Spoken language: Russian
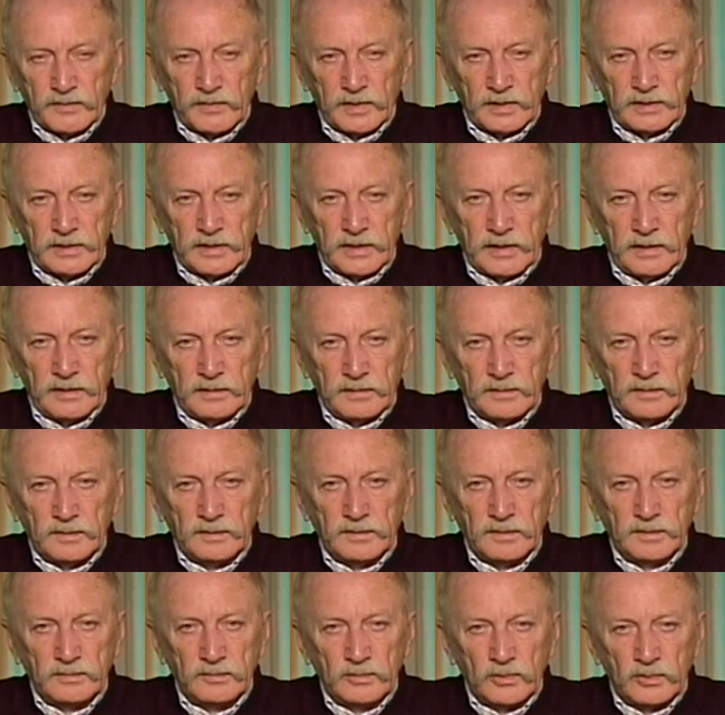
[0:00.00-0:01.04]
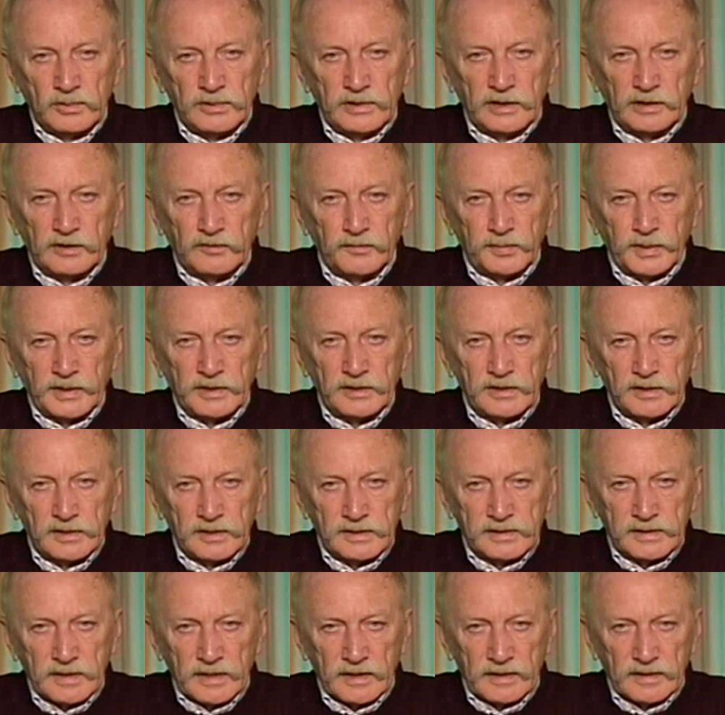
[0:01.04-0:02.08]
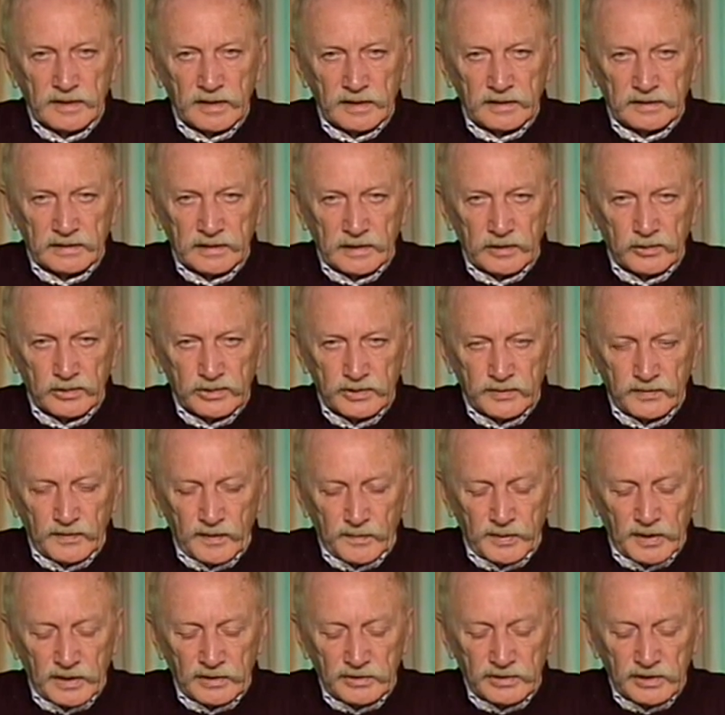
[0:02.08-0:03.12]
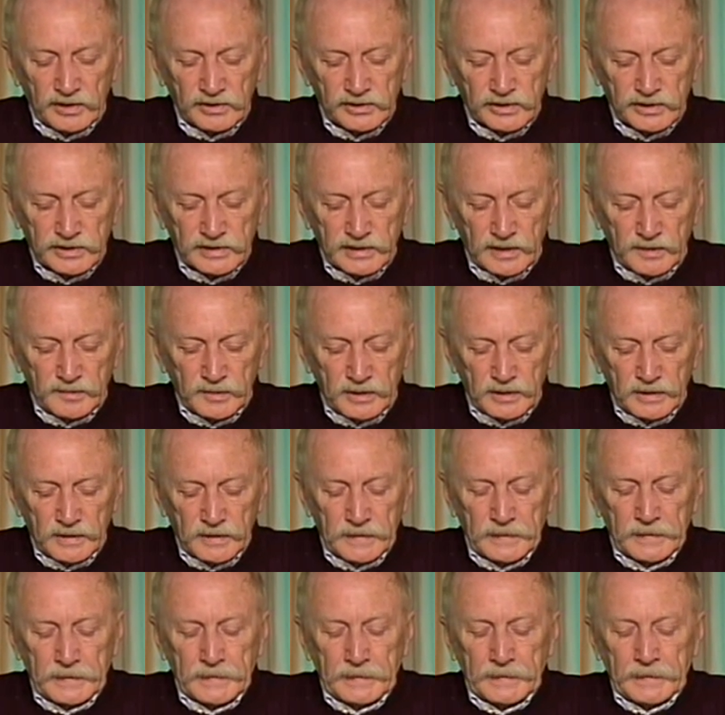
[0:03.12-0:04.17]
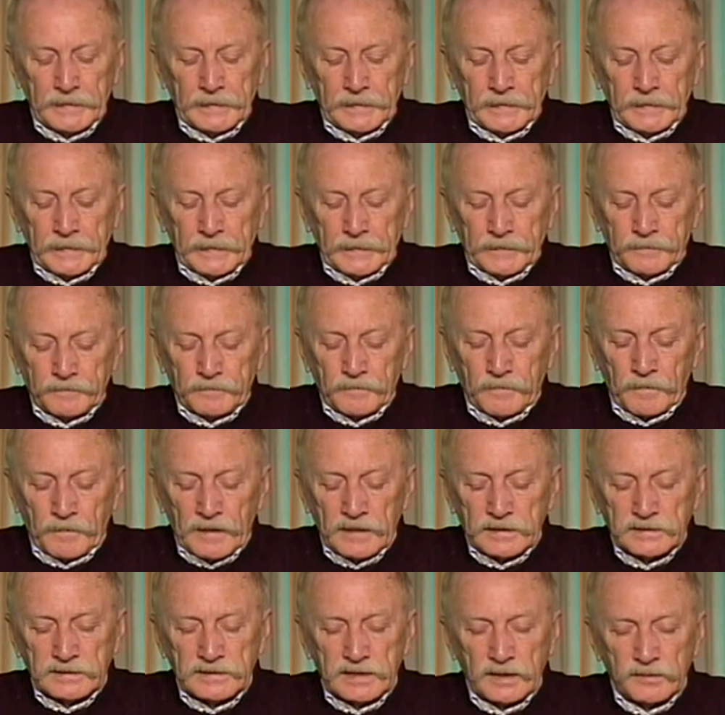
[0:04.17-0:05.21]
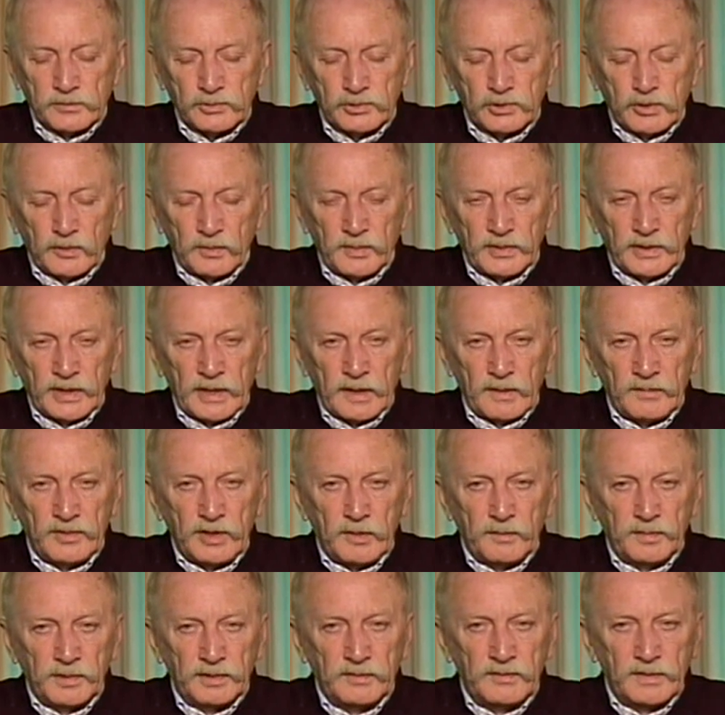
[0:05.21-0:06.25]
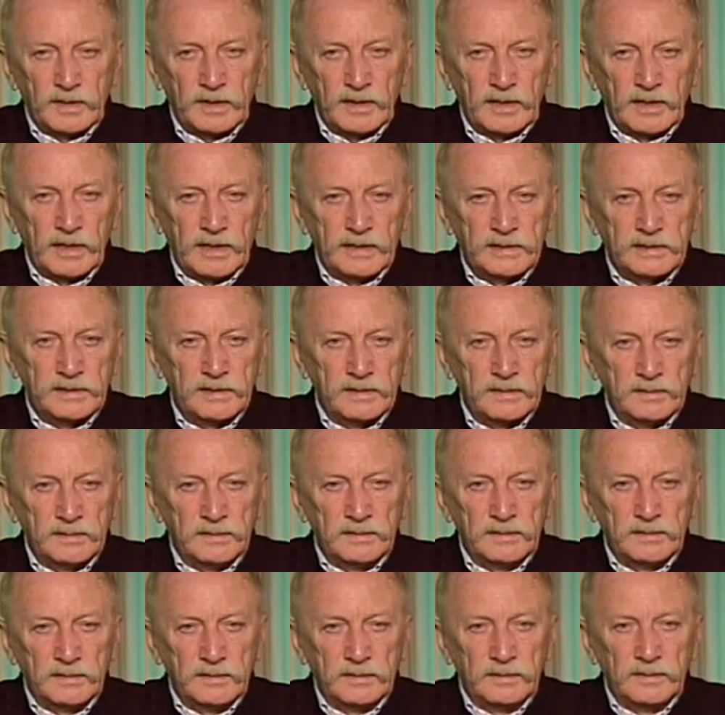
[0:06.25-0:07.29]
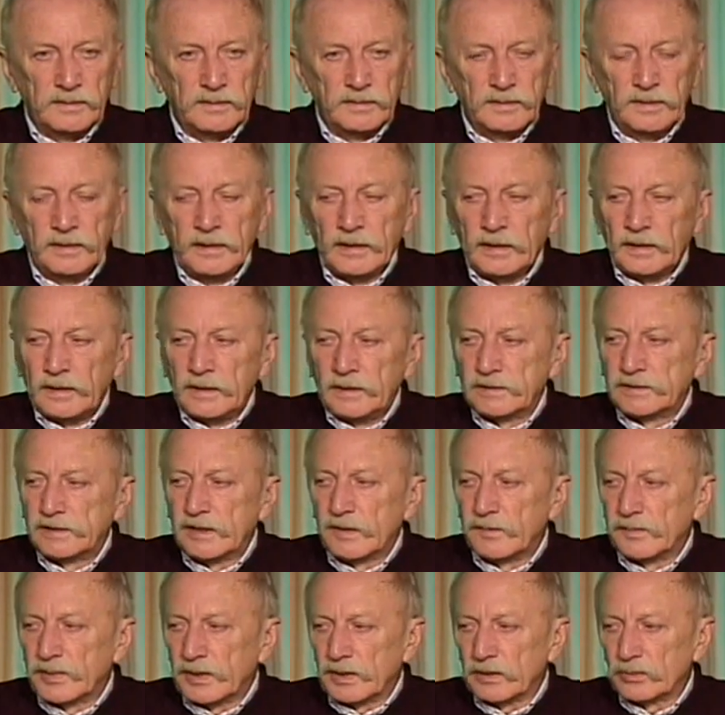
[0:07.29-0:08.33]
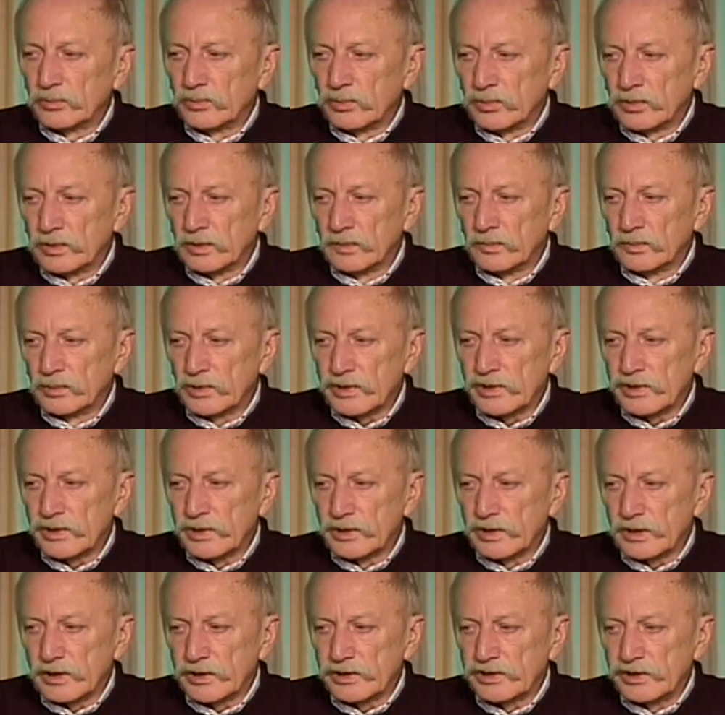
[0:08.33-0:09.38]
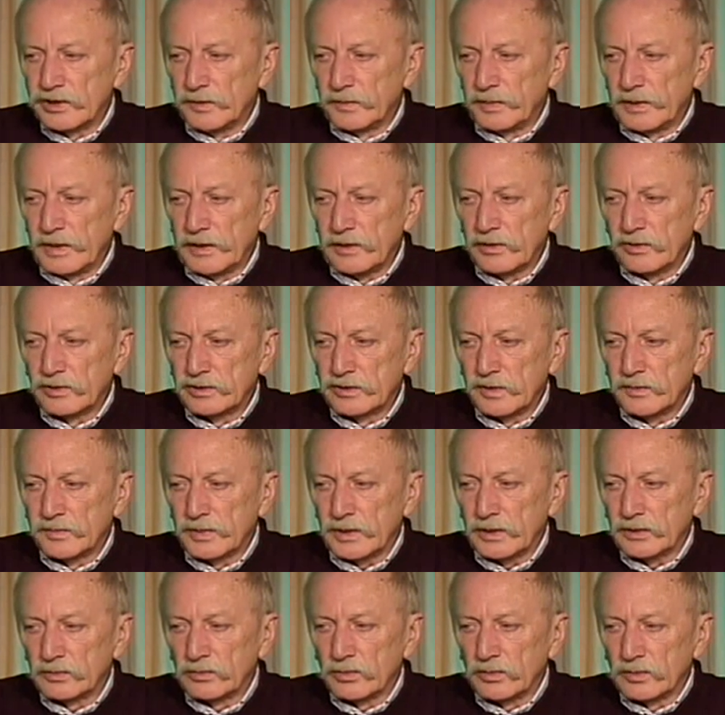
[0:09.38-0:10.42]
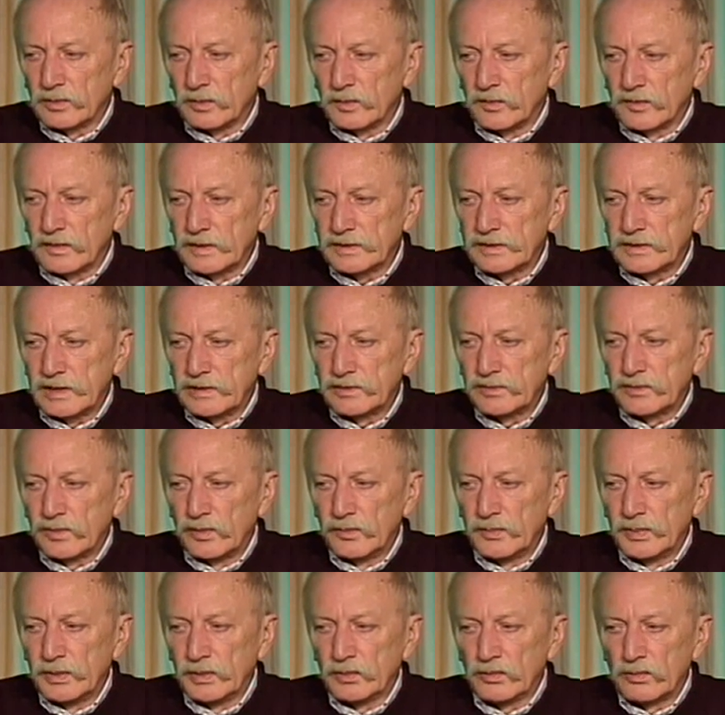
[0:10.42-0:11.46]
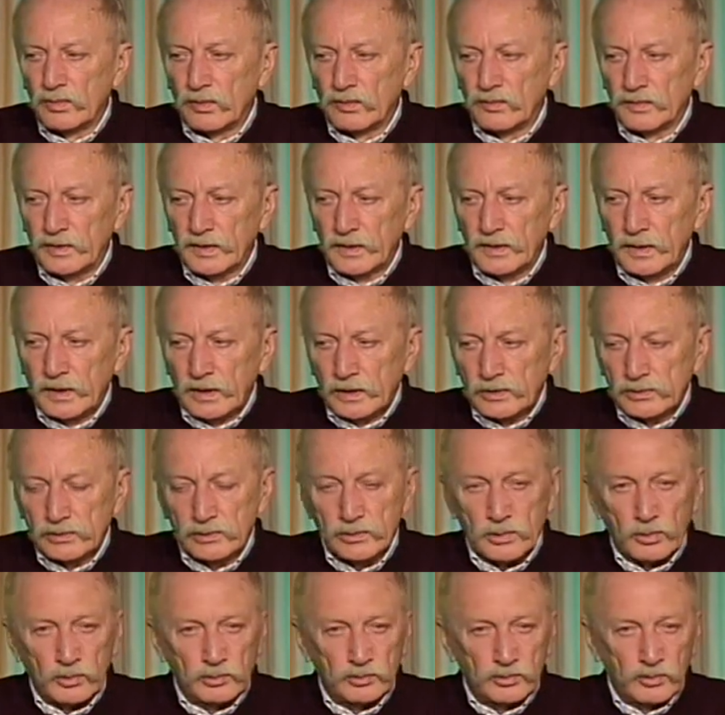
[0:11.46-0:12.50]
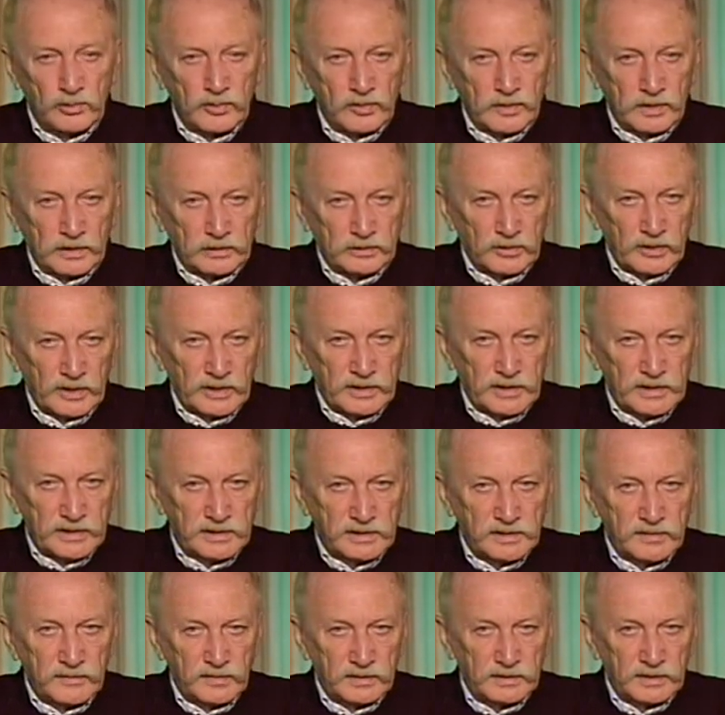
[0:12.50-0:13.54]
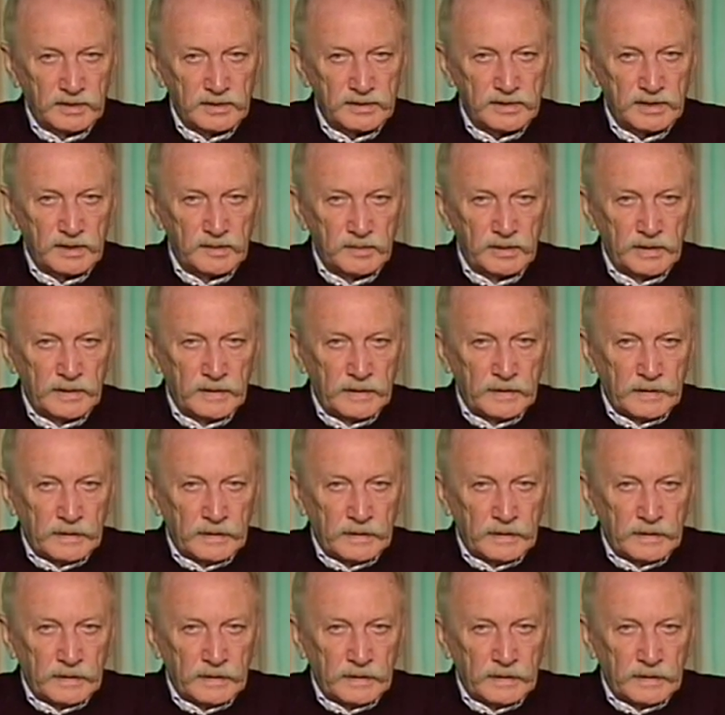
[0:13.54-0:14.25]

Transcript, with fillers: воды, э, ну, где-то в пределах 40 градусов, опять тех же самых, э, с тем, чтобы нам не подвергать температурному расщеплению, температурному воздействию белковые структуры, которые есть в этой самой